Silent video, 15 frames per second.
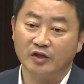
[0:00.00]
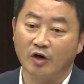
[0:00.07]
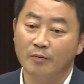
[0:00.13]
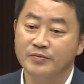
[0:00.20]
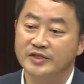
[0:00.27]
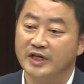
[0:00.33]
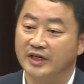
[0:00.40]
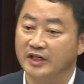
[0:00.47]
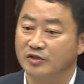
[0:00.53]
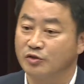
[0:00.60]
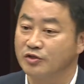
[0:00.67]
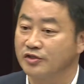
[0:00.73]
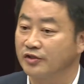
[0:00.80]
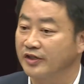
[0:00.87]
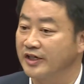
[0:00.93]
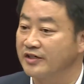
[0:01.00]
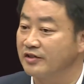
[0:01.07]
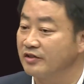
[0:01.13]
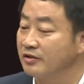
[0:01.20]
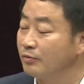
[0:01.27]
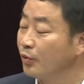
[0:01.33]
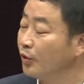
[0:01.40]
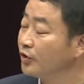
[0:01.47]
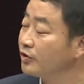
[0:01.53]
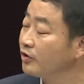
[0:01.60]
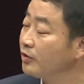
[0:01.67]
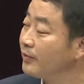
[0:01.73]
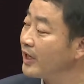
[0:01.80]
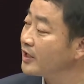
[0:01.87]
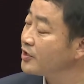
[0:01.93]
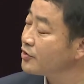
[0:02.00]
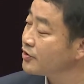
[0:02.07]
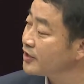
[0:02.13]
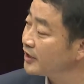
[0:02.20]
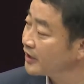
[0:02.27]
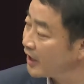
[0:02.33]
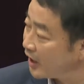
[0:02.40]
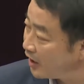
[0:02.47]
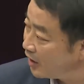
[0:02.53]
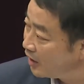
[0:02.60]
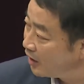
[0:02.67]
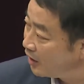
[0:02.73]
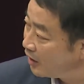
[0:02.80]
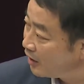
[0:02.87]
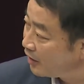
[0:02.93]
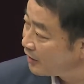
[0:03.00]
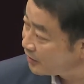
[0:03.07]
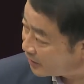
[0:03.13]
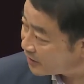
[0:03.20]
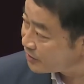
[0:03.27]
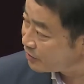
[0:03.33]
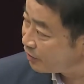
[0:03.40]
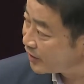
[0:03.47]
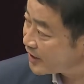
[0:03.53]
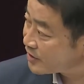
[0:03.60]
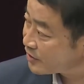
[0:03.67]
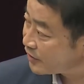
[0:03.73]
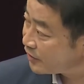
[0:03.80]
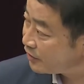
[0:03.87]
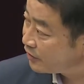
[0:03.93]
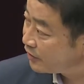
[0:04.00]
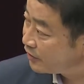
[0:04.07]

검찰에 출석해서는 모든 건 밝힐 수 있다. 이렇게 증언했어요.